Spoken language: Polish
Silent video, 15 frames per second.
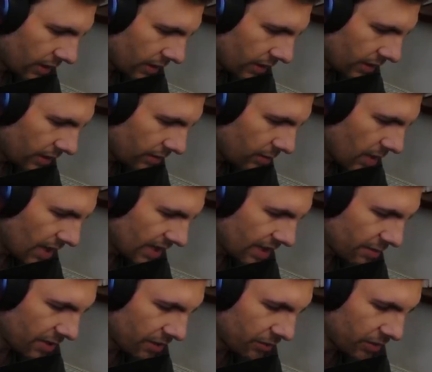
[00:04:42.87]
i bana
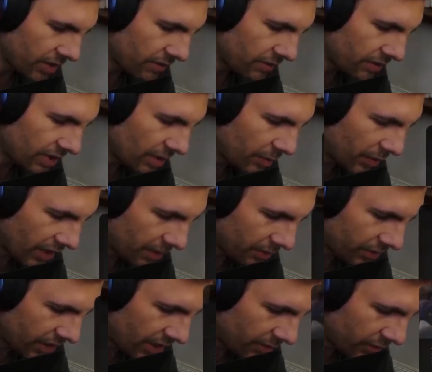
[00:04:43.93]
ma już na występa. Ja
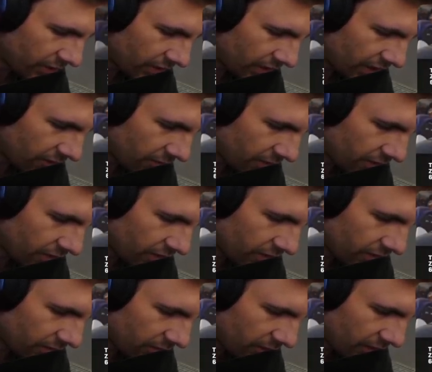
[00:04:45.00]
myślałem, że Najman, że
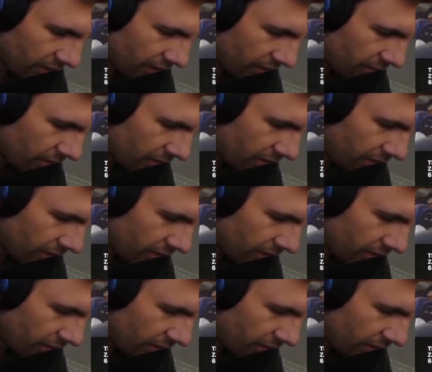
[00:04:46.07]
ten pan Najman nie